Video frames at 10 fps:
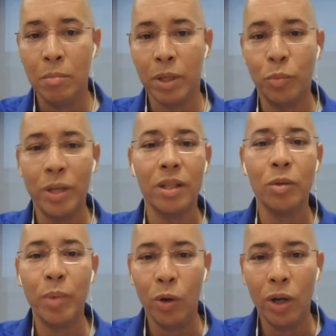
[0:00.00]
Mas
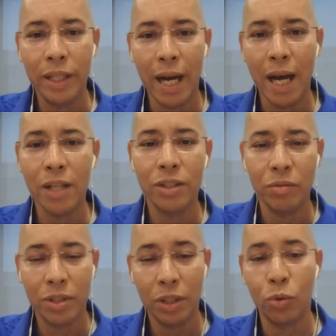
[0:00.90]
começando pelo óleo e gás,
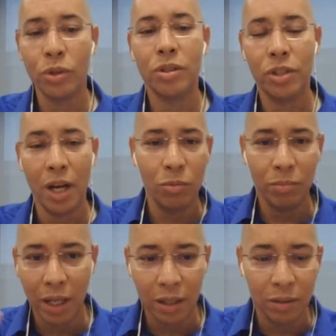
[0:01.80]
né, você trouxe já
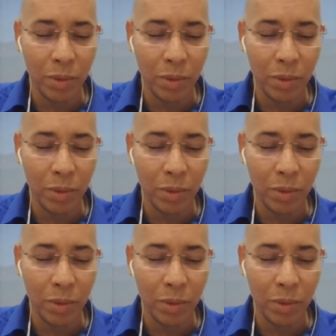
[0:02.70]
uma,